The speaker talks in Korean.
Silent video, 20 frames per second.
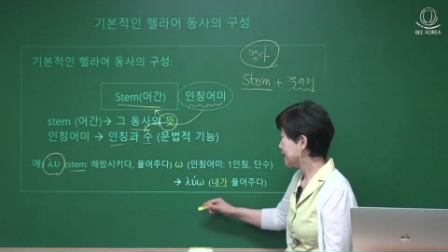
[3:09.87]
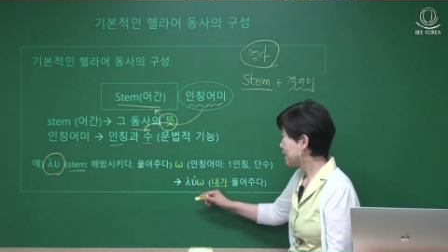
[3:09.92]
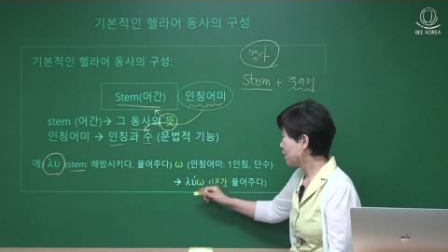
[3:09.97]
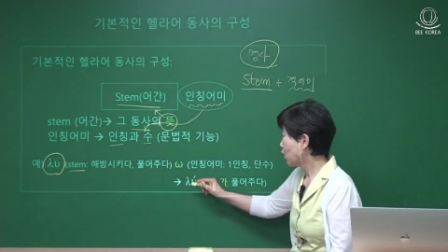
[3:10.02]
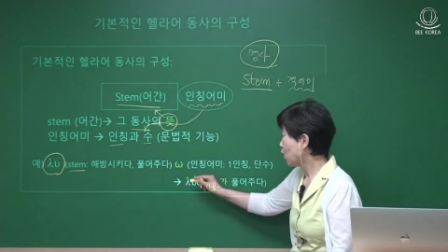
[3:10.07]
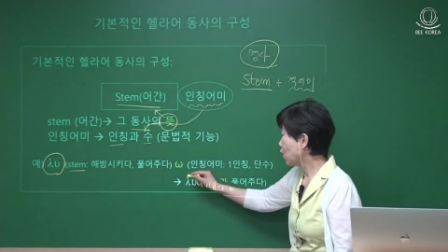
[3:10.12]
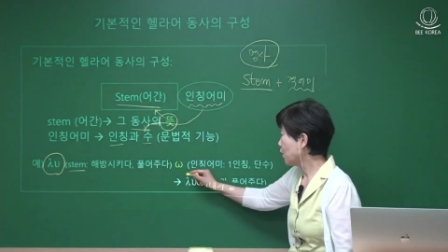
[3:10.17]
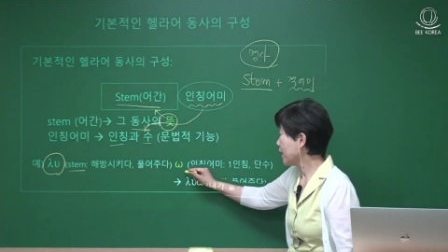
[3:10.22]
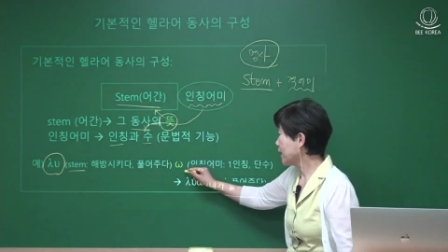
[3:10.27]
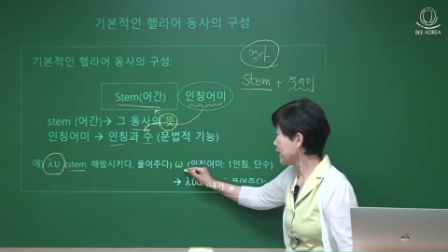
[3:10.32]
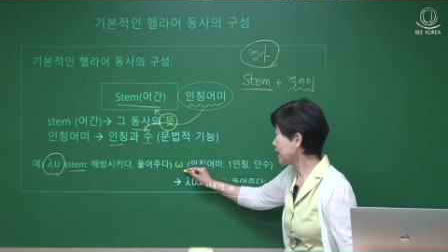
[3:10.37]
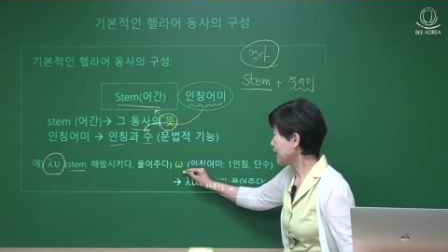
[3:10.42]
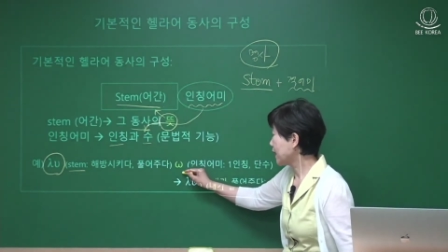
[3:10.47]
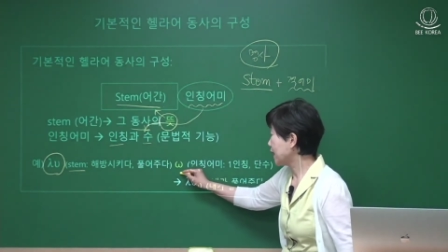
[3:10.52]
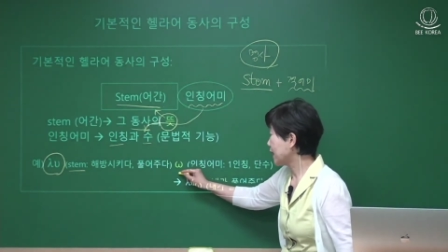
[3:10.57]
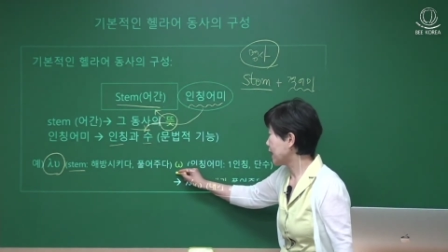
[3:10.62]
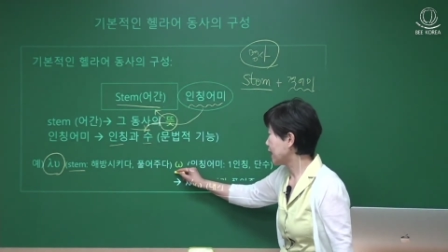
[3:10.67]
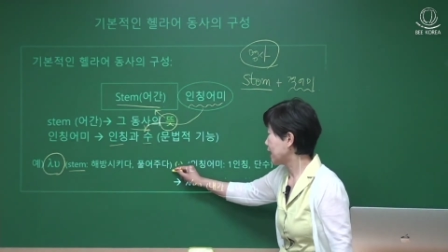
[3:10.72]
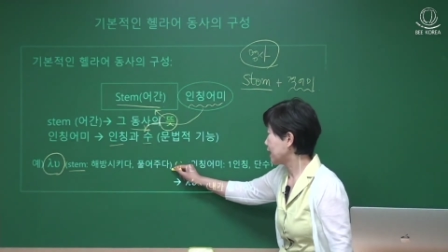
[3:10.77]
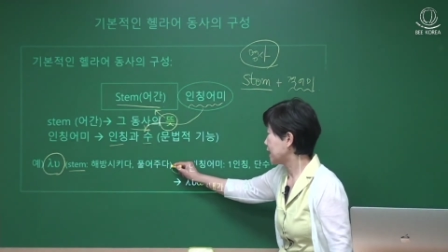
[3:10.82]

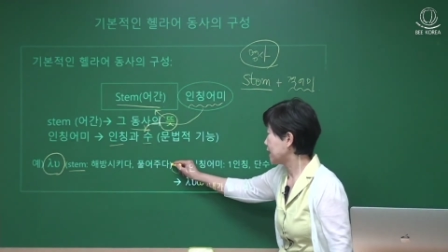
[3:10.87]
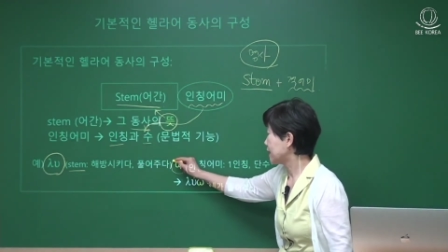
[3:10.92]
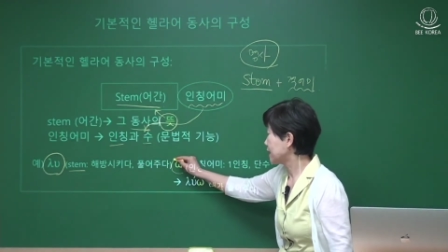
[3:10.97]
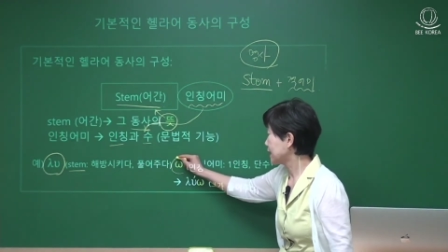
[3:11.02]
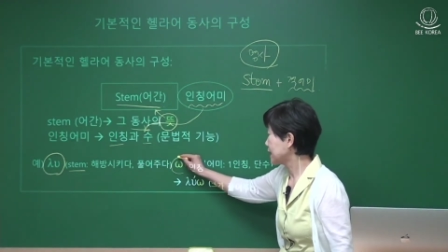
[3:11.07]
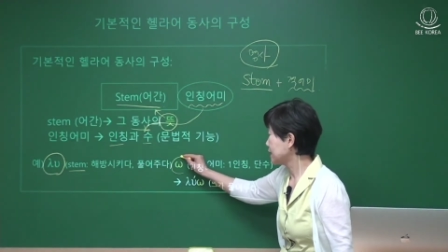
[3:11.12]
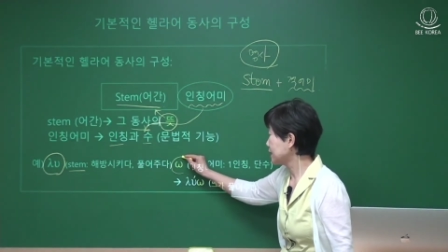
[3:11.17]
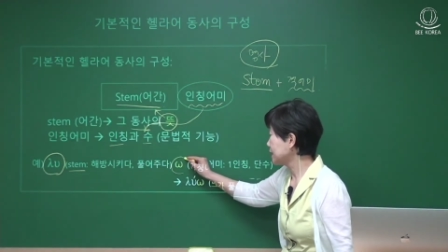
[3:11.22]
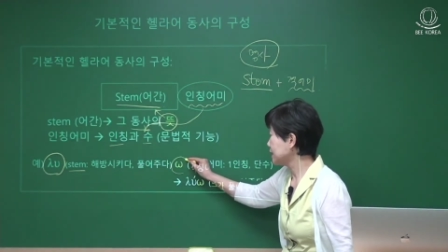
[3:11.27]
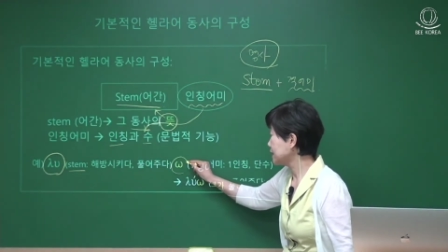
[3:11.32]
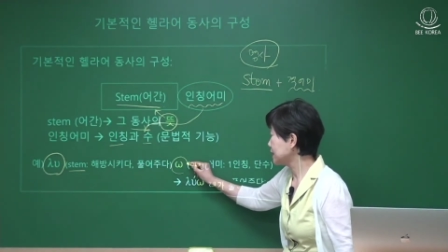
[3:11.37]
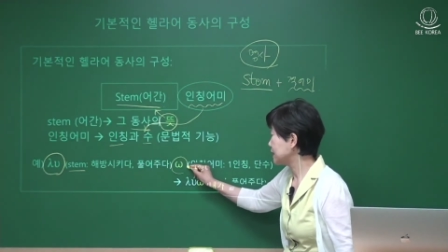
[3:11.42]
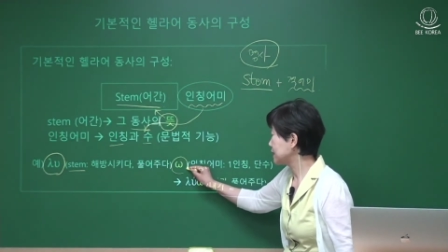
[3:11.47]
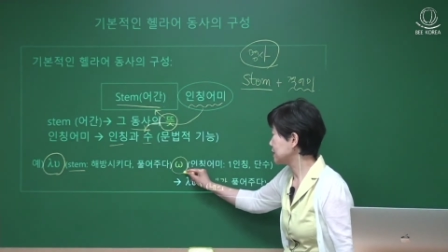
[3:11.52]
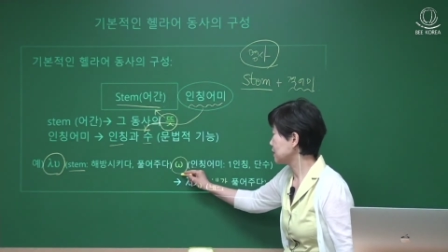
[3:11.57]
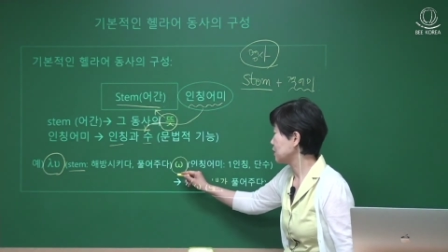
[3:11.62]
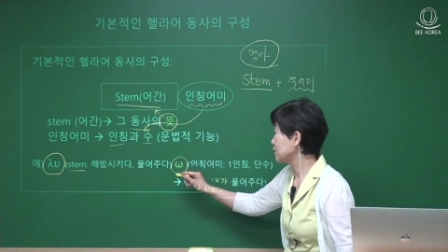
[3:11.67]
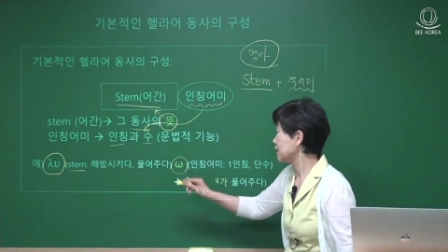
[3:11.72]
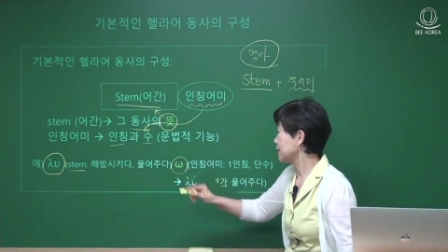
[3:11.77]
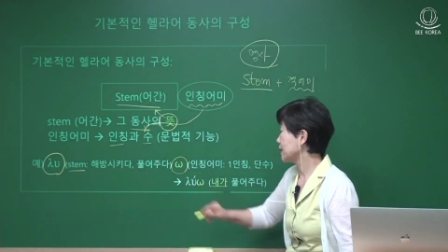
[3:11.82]
오메가라는 인칭
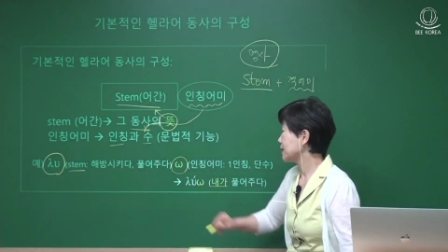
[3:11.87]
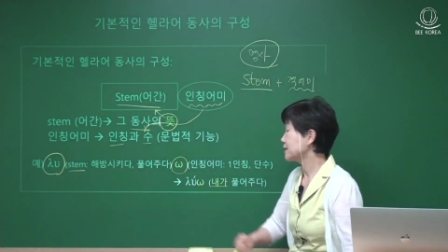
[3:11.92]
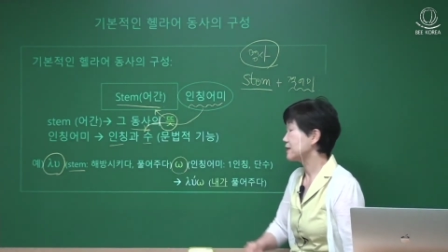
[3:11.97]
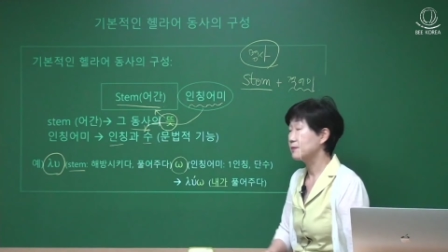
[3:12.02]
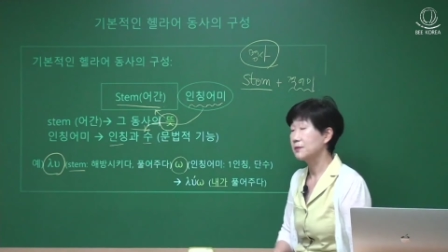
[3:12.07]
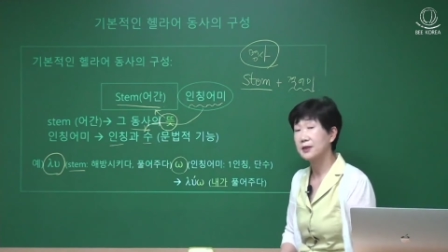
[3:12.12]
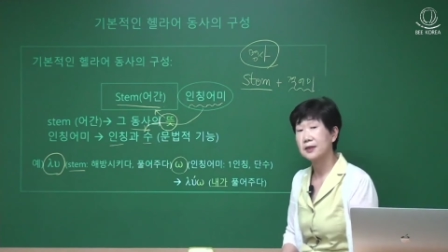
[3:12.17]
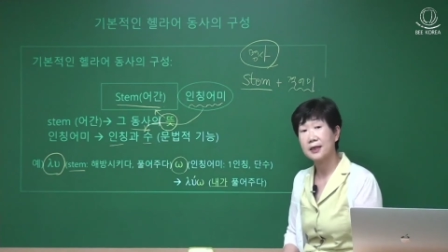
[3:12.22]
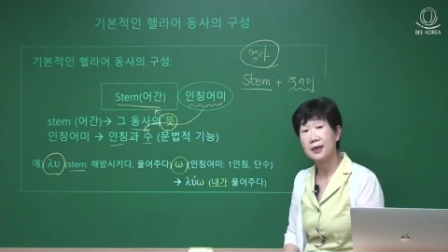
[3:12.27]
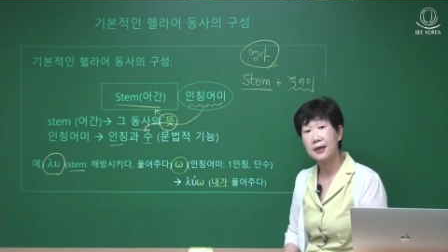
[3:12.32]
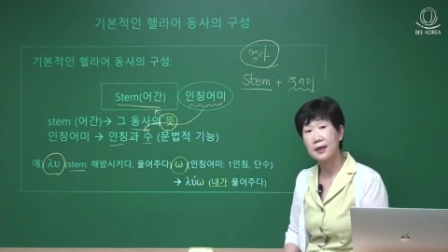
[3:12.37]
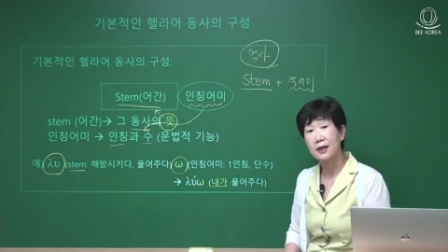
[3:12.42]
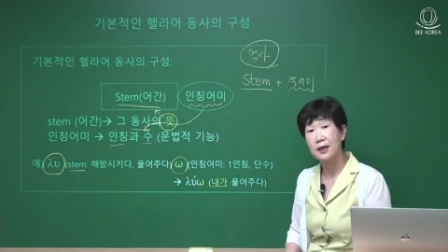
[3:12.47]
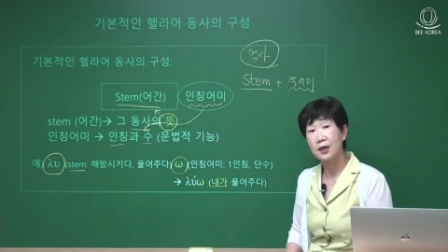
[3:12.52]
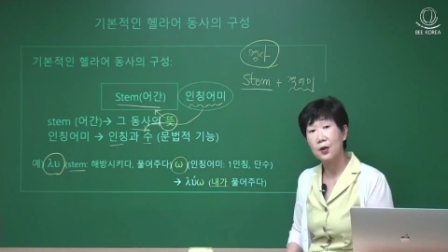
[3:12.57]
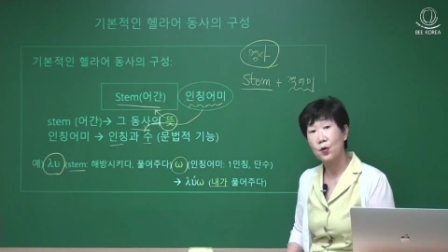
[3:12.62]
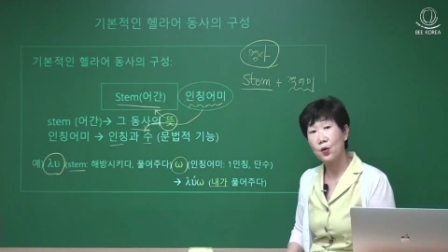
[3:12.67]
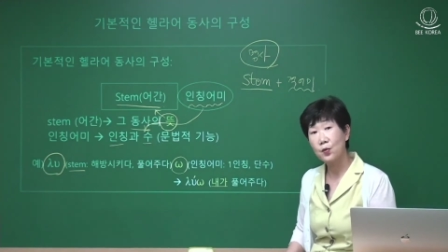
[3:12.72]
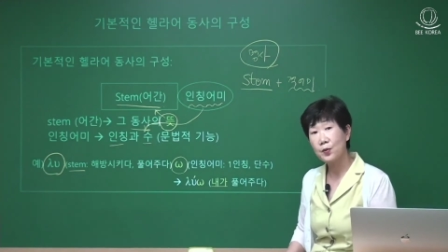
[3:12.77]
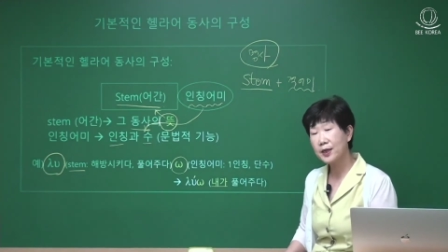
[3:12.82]
어미가 있습니다.
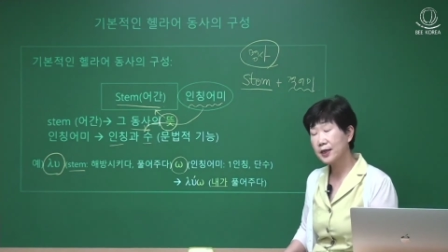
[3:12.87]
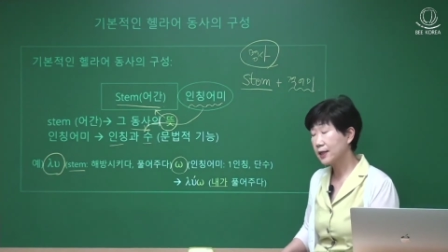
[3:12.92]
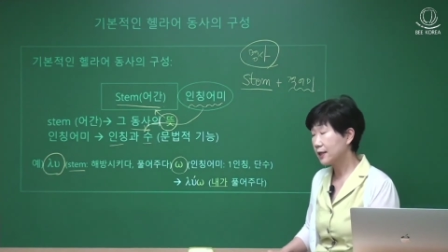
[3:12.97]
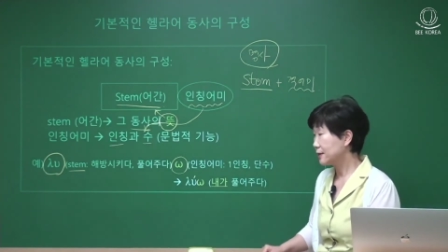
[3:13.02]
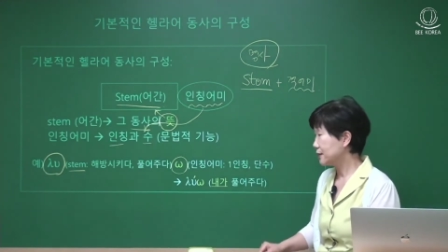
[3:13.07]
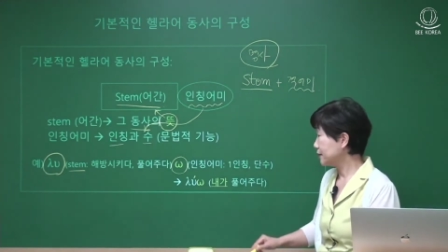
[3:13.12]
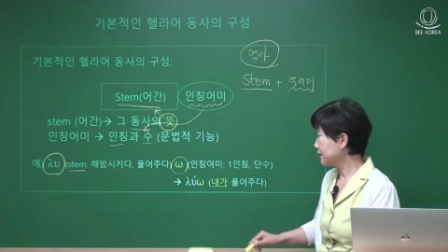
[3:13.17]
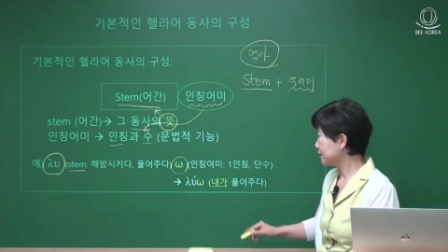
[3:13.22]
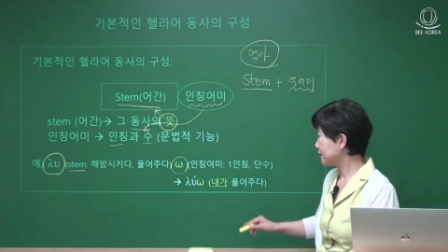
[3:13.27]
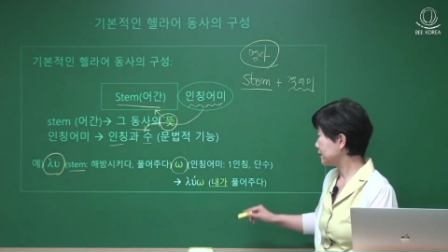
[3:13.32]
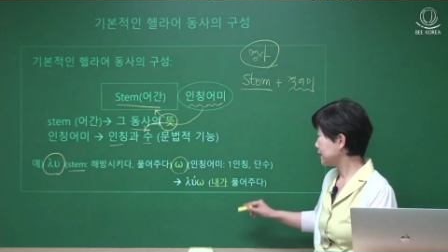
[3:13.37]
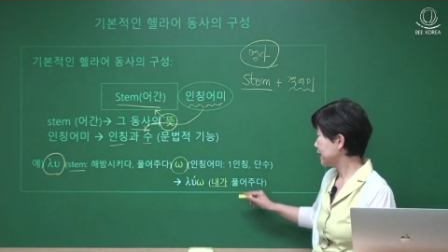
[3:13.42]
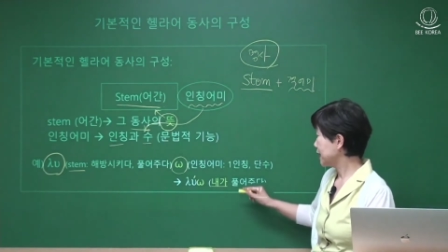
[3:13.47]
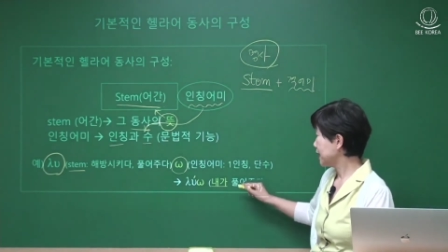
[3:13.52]
오메가는